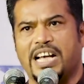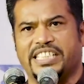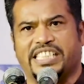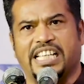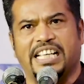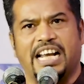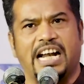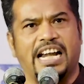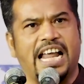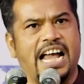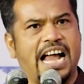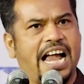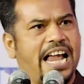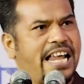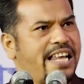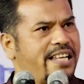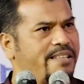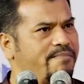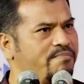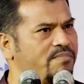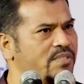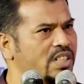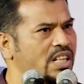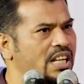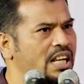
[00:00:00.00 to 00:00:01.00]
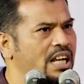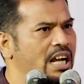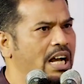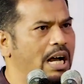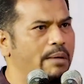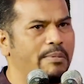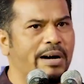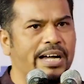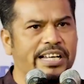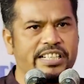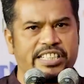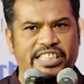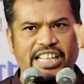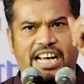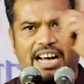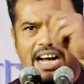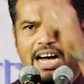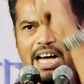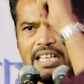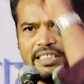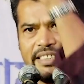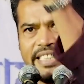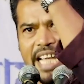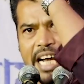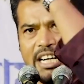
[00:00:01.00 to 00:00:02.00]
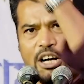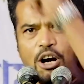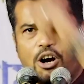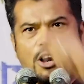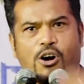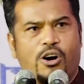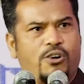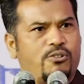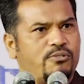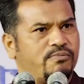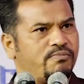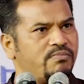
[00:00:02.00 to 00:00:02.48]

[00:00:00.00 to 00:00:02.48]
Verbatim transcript: আছে না নাই আমার জেহাদ দেখো